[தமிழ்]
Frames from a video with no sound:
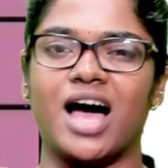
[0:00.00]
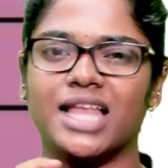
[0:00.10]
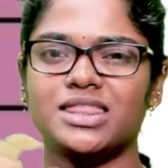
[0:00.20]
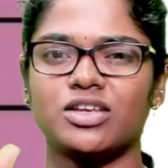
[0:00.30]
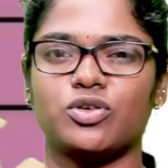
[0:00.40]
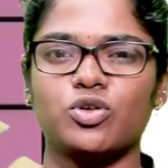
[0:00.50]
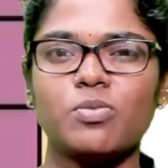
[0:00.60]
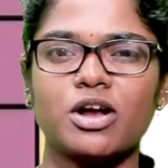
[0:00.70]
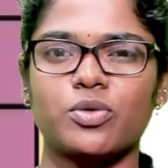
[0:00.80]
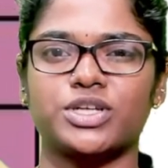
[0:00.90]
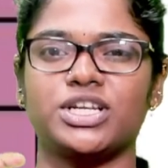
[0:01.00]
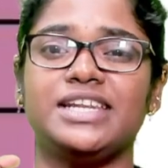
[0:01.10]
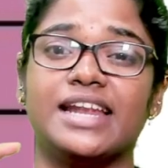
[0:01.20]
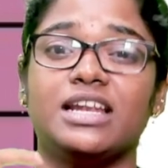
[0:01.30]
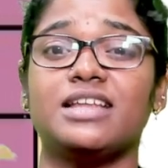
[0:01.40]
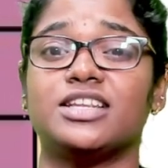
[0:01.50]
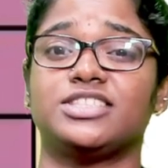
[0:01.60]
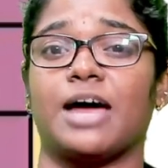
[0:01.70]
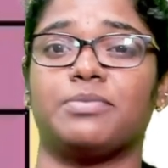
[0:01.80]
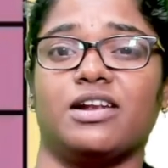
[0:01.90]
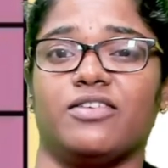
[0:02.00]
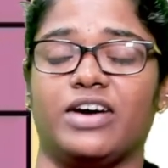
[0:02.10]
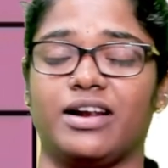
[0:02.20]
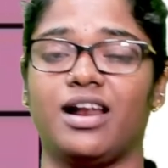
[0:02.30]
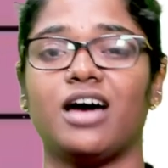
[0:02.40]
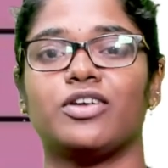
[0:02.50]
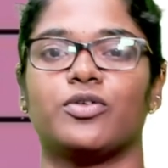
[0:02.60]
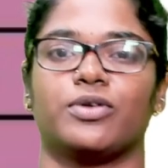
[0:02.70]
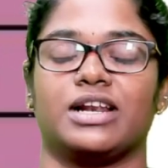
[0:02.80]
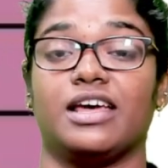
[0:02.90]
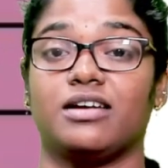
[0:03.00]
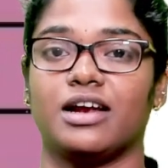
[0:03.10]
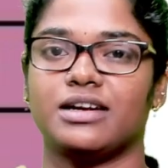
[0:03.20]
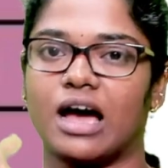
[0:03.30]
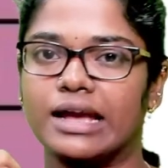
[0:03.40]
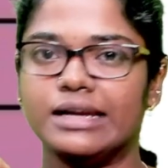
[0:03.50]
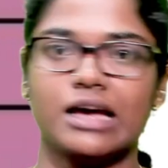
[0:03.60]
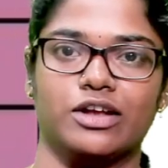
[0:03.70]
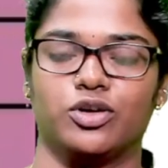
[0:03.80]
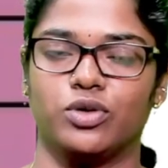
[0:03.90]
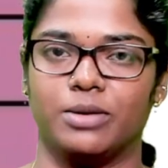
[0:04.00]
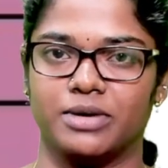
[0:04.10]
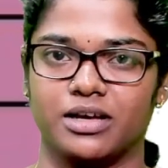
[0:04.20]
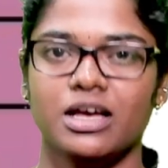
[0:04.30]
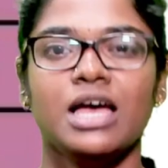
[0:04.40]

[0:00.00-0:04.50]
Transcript: அந்த டூ மார்க் கொஷின் என்ன அந்த சாப்டரில் வரலாங்கிற ஒரு கிளியர் கட் ஐடியா இருக்கணும் நமக்கு